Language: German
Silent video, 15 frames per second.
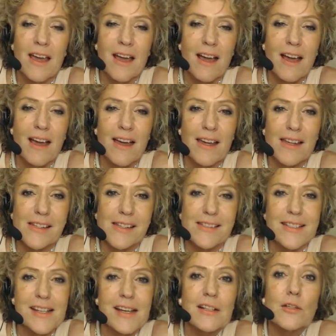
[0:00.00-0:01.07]
eine
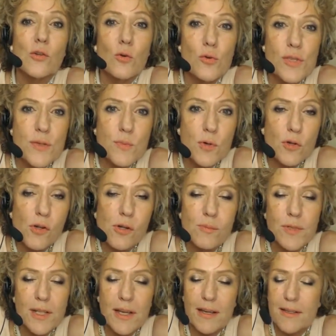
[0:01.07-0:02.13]
Diagnose
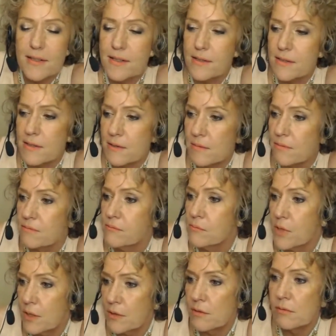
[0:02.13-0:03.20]
bekommen hast
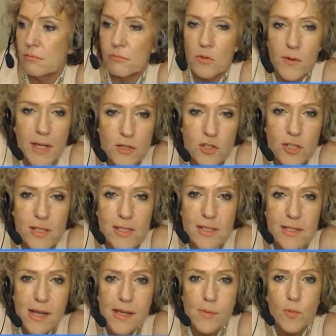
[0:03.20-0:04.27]
mit
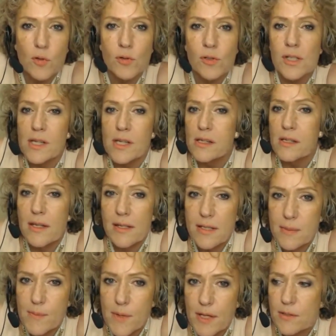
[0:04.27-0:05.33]
Querschnittslähmung,
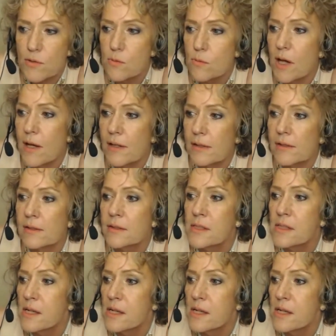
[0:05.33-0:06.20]
nichts mehr zu machen.